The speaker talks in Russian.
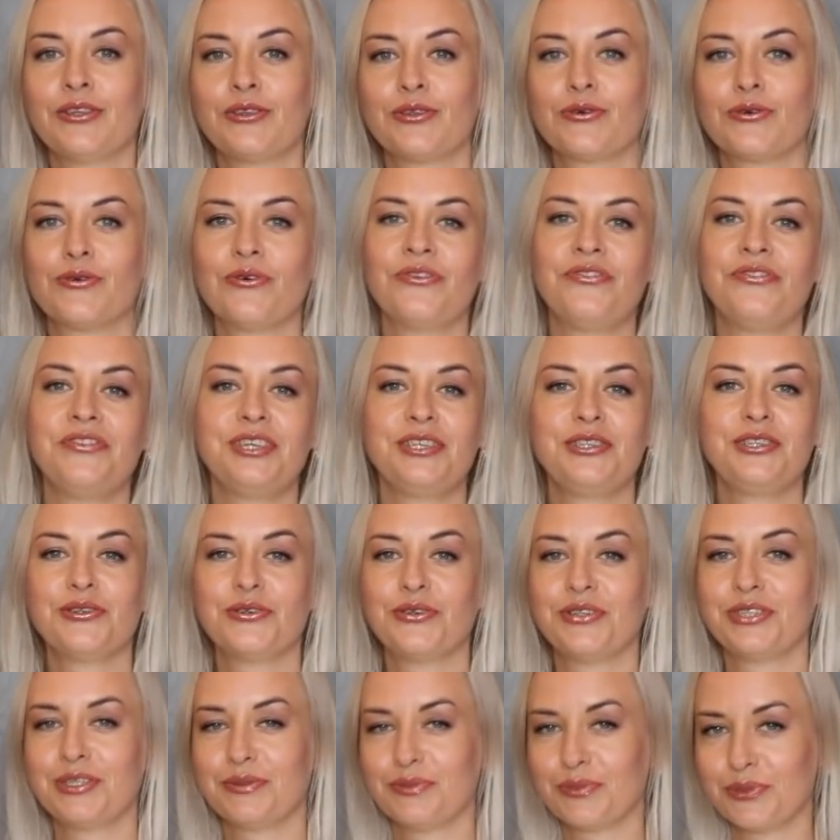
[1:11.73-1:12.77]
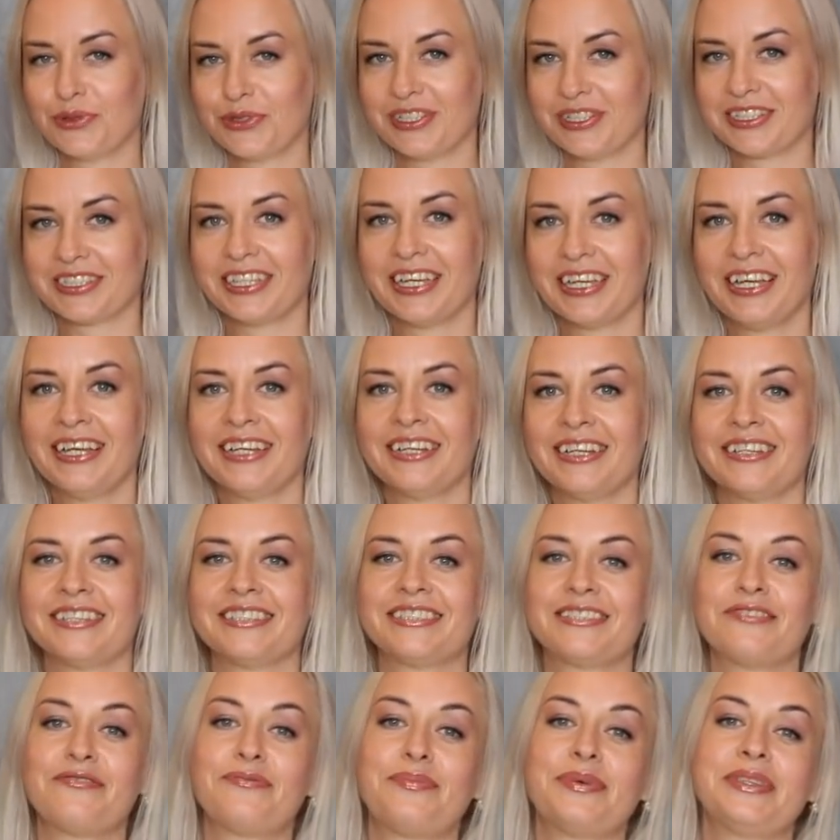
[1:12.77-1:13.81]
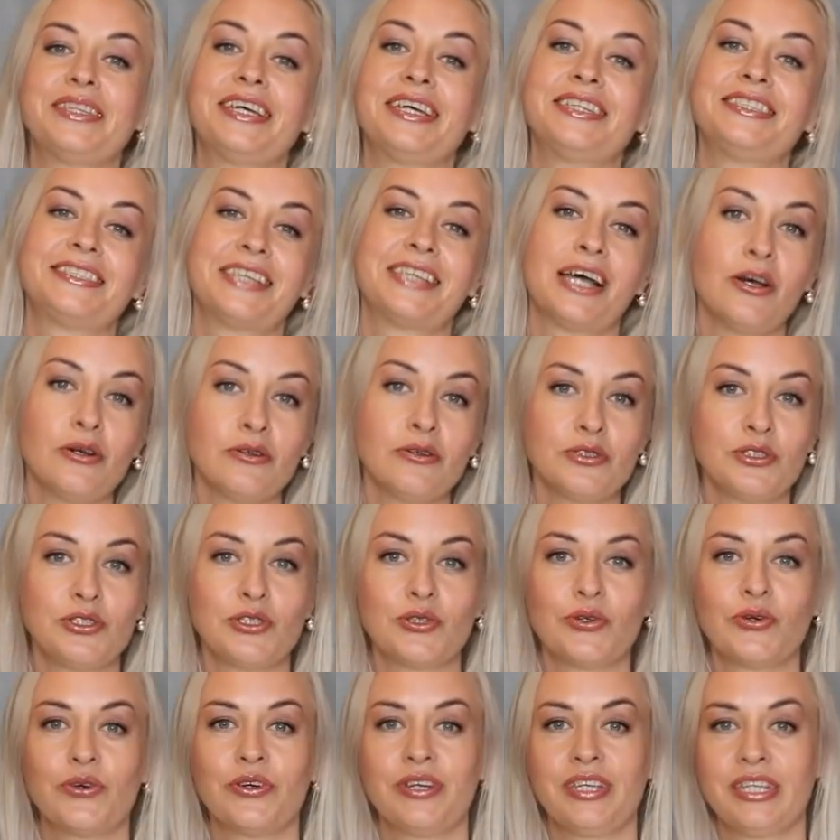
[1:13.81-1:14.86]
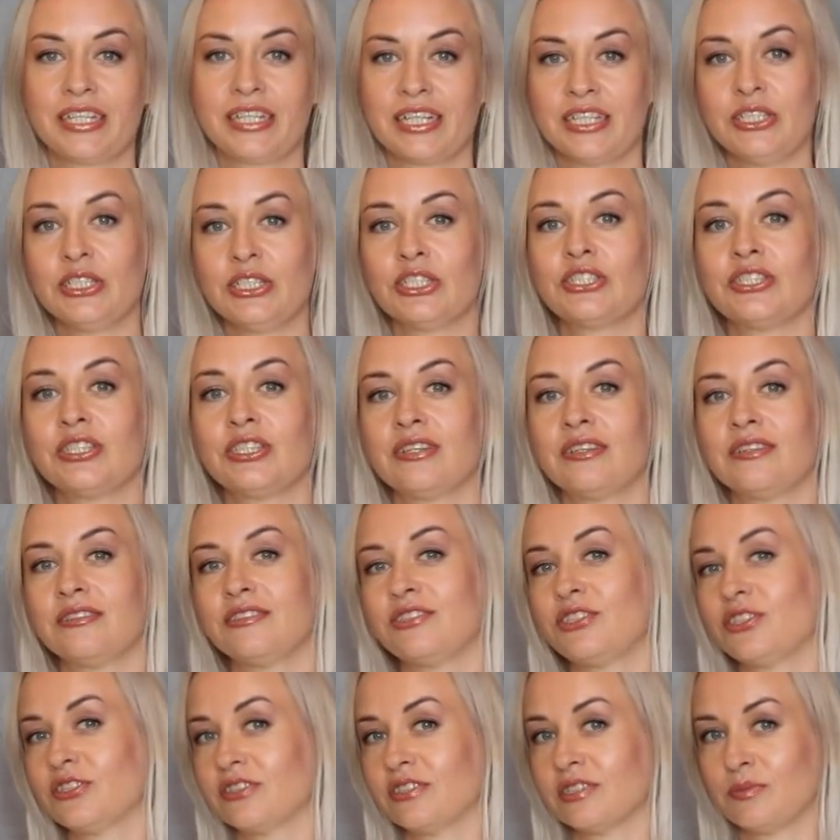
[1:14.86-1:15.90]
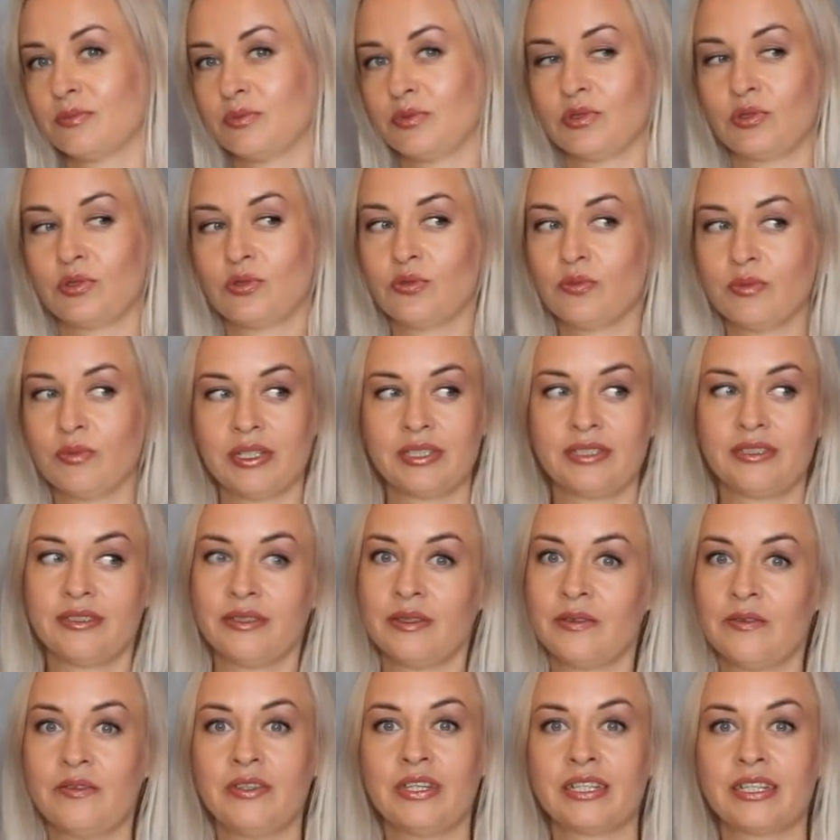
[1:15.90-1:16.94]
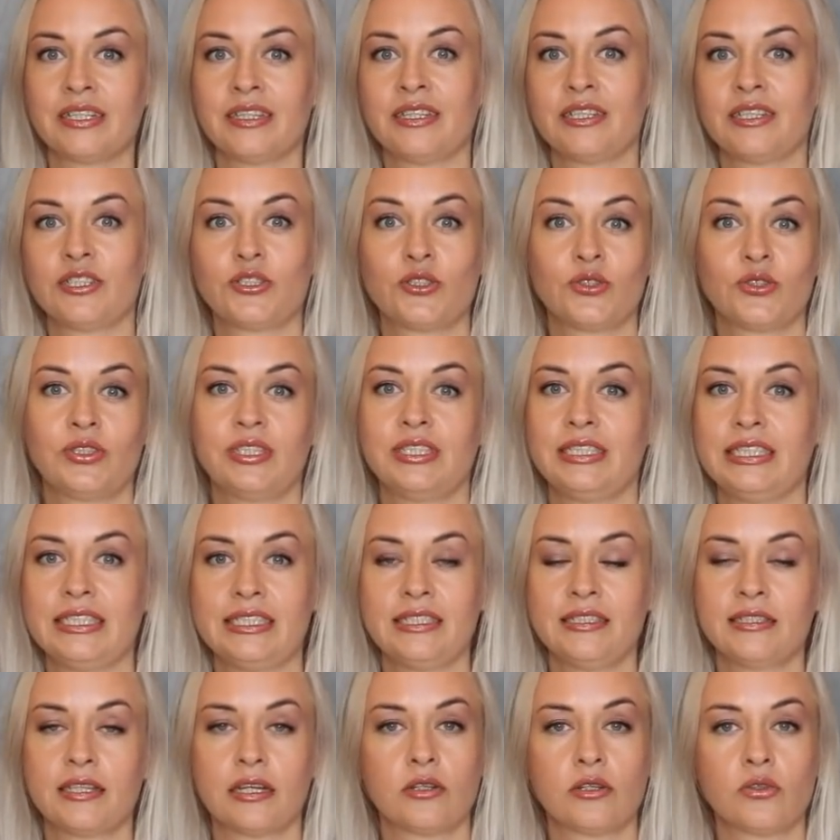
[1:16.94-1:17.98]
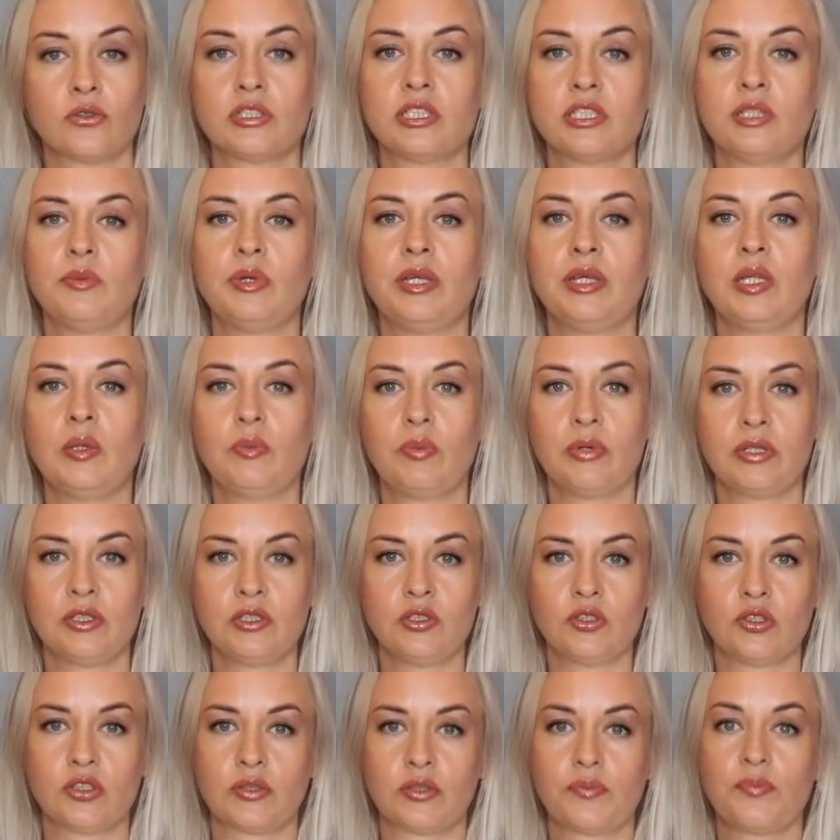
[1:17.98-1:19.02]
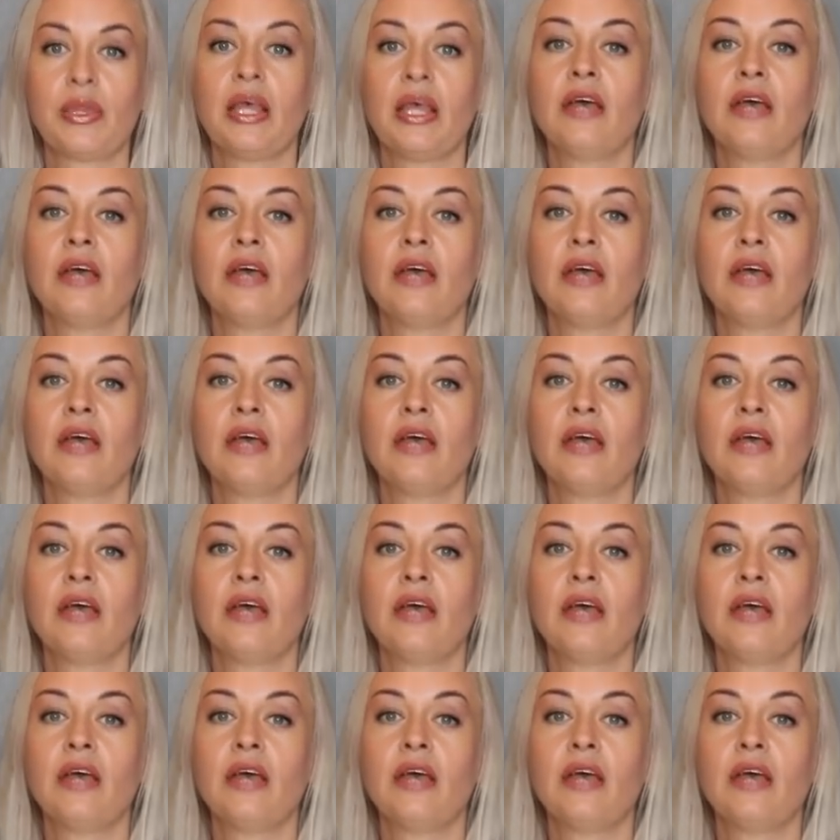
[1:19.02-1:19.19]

то видео не будет э, совпадать с аудио, и, конечно, человек будет думать, наверное, что-то здесь не так, он к тебе не пойдет.